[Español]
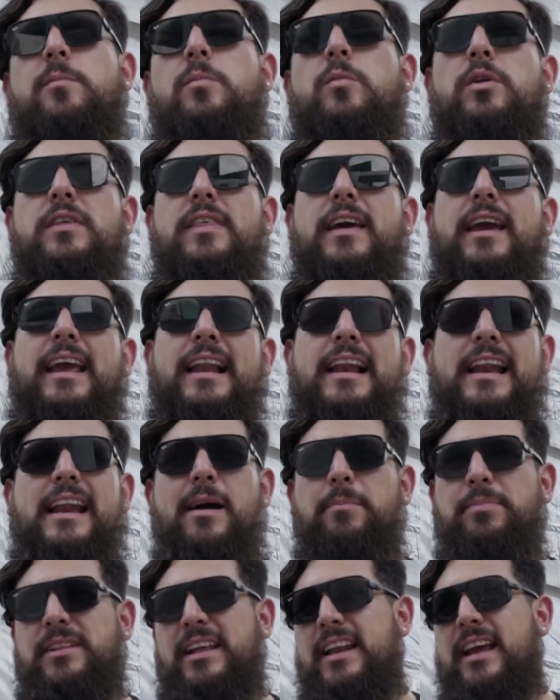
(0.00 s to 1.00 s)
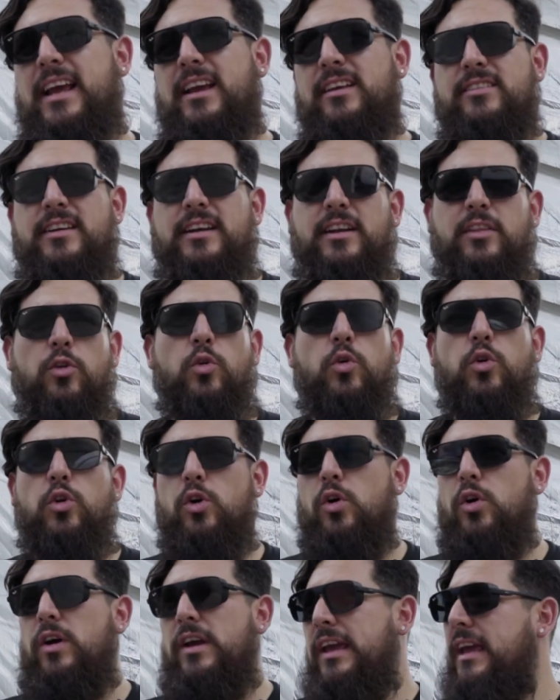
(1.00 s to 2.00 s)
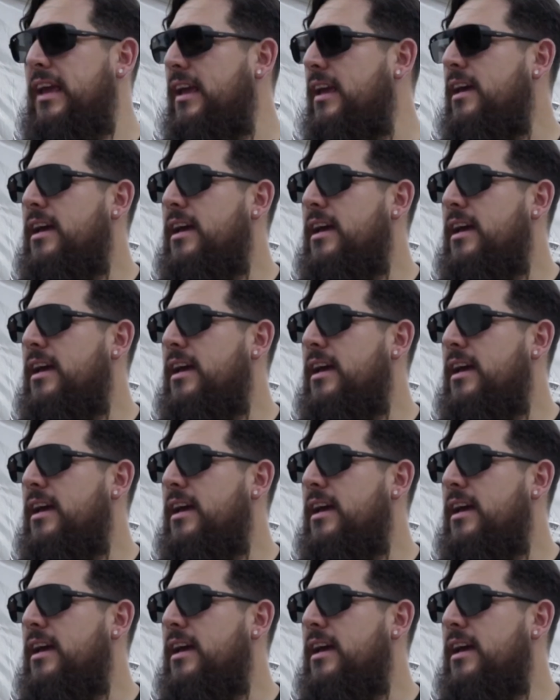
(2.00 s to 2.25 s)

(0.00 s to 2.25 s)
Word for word: muy de que el rap tiene que ser duro y